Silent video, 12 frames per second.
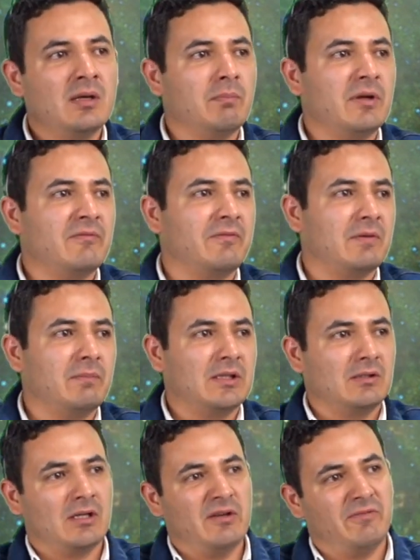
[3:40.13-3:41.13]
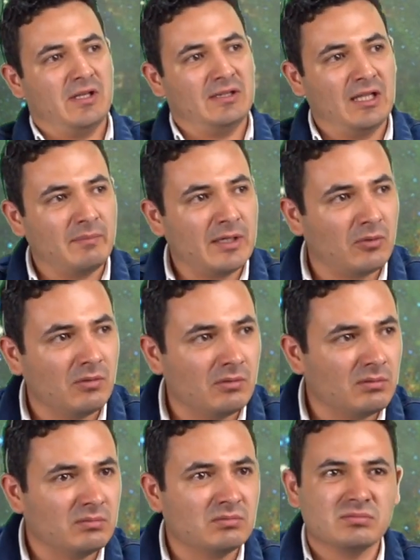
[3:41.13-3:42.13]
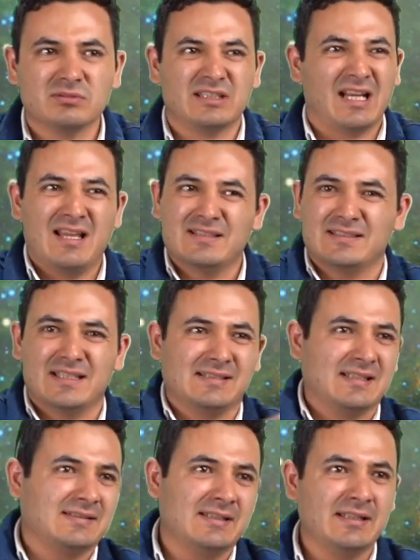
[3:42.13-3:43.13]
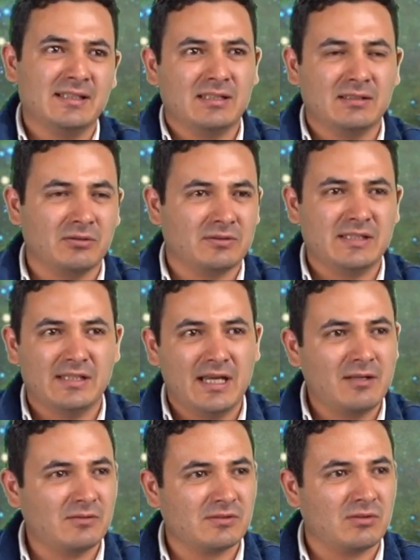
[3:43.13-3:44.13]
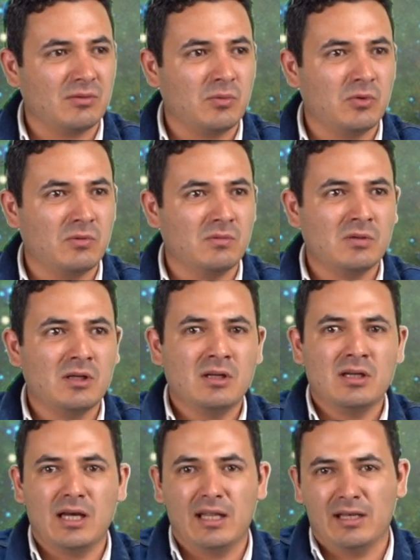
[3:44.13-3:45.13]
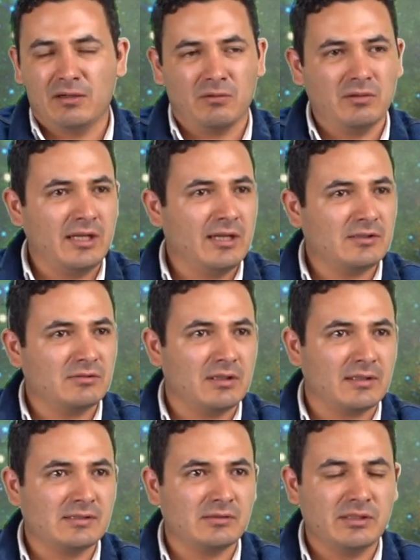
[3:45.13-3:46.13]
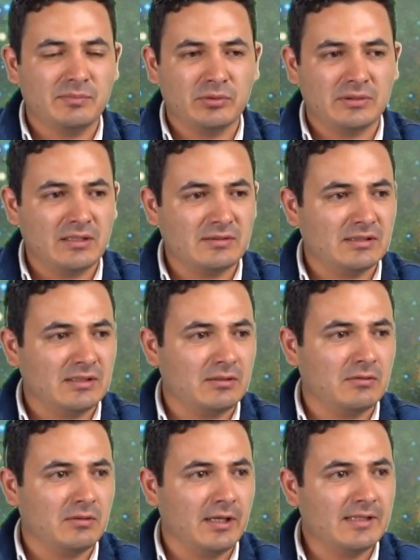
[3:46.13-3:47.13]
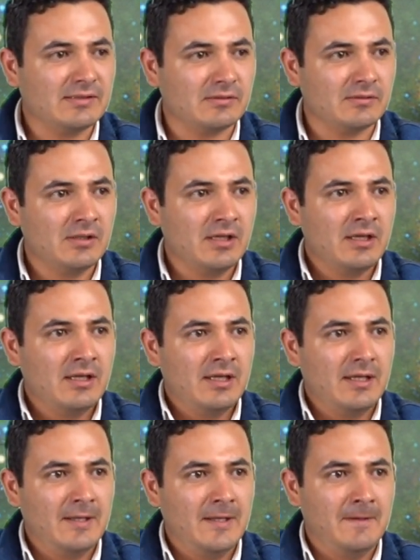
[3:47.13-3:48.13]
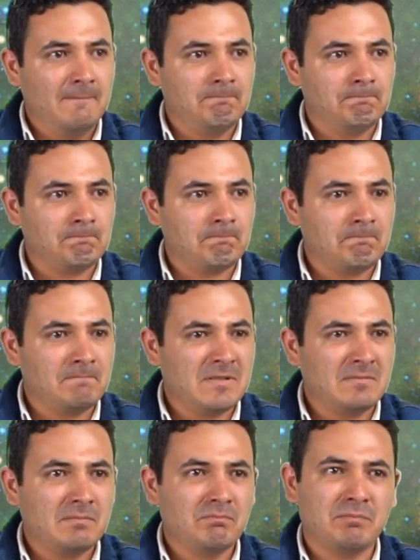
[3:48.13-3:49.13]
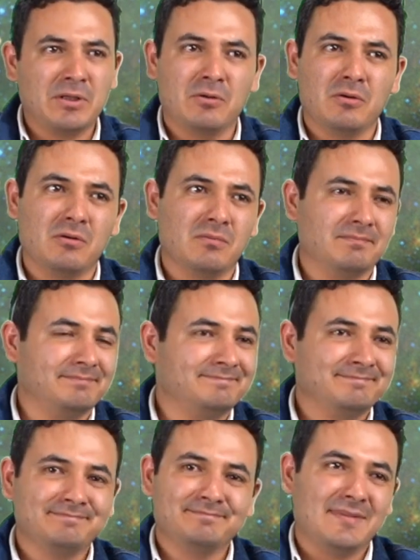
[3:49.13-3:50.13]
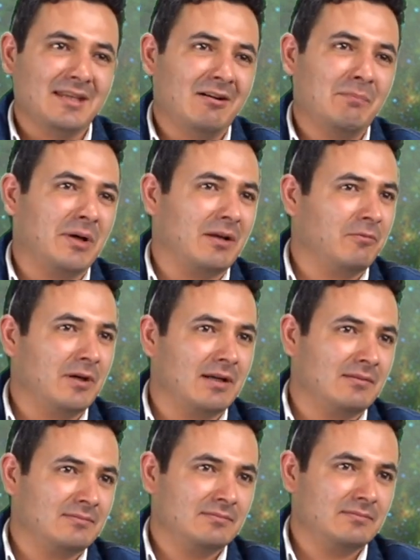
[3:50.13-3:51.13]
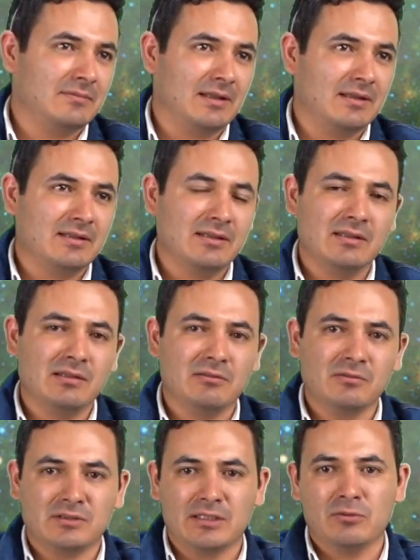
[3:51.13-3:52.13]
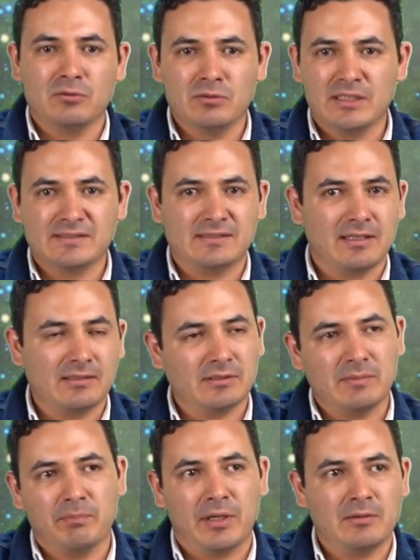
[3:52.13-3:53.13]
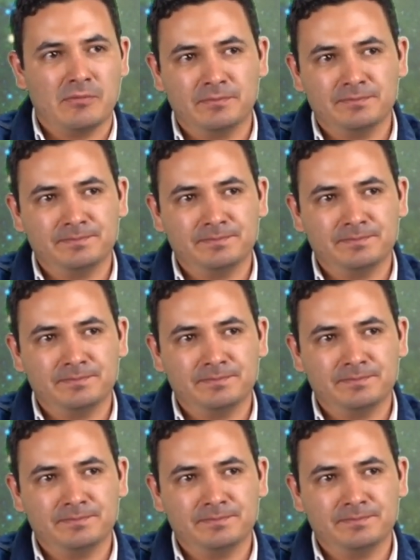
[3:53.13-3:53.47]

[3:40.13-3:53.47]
me, ha tocado enfrentarme con tranzas así cotidianos como Alan Rodríguez o el resto de diputados en el Congreso, em, pero ya van para afuera, y yo no tengo dudas, tarde o temprano.